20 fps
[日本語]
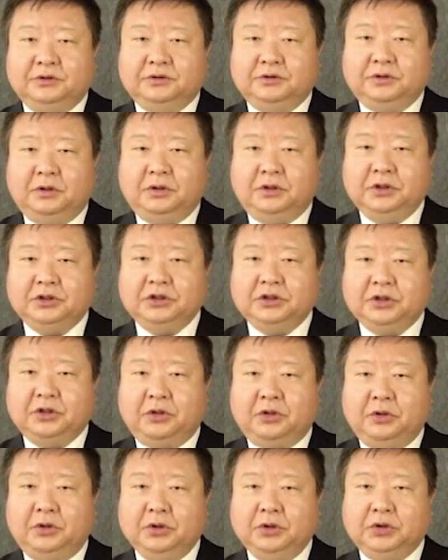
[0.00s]

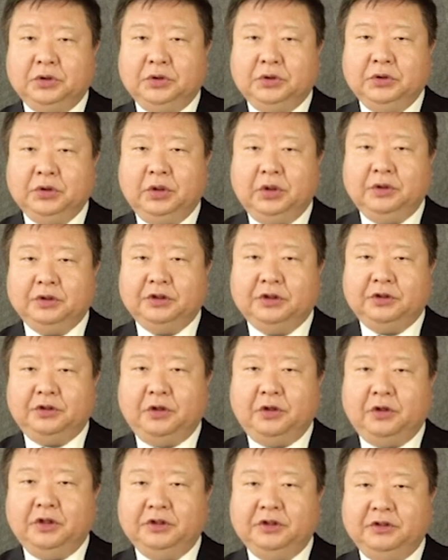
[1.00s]
ソースコードの
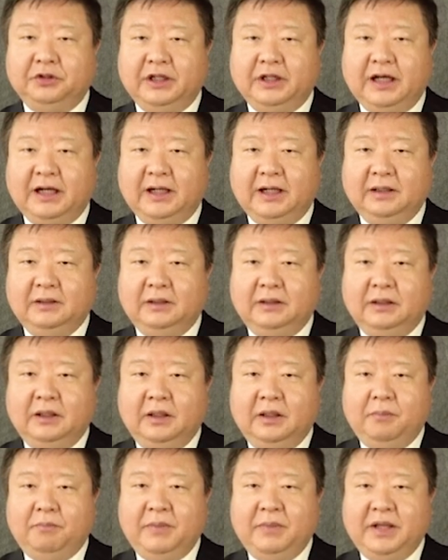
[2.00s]
共有や
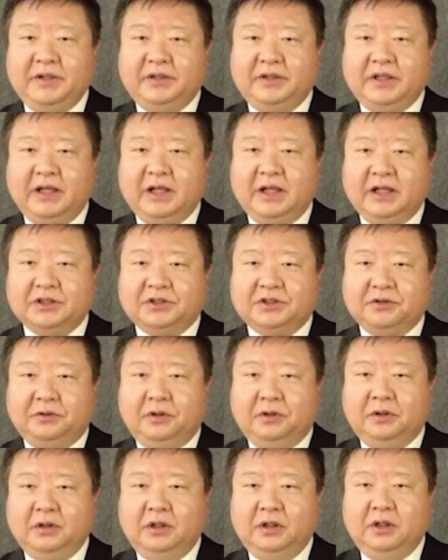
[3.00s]
メンテナンス
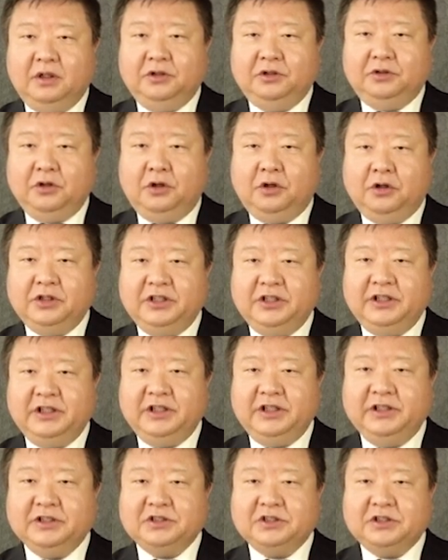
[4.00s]
を容易
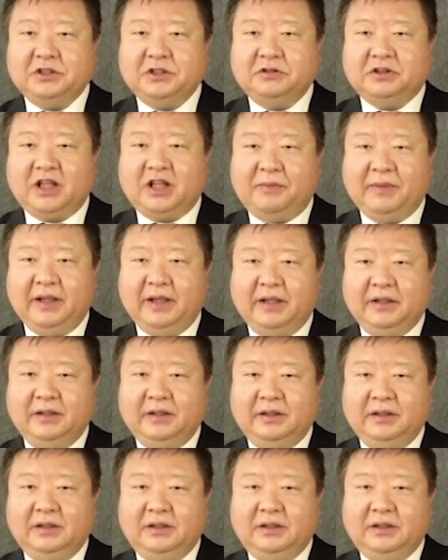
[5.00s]
にするため、